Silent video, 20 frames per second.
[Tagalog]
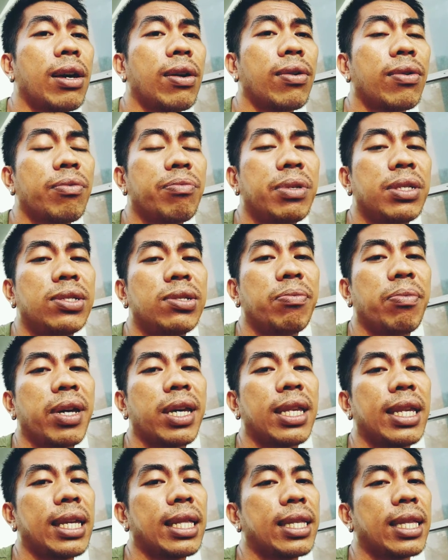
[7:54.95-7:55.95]
kayo kung medyo
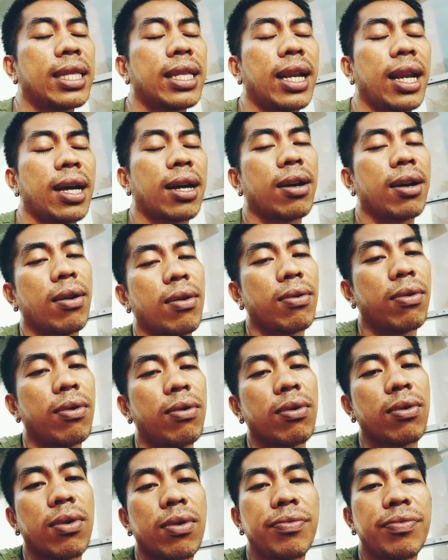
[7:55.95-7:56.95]
mainiting talaga
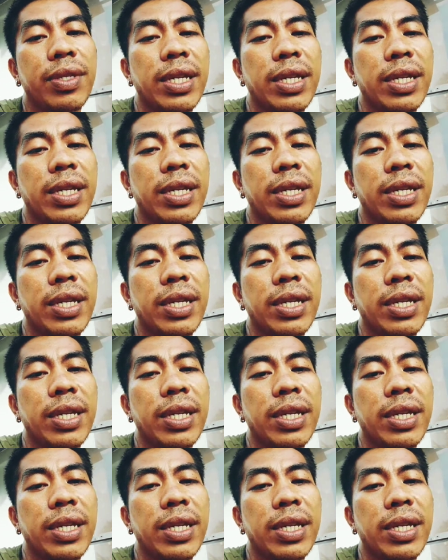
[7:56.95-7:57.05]
ulo.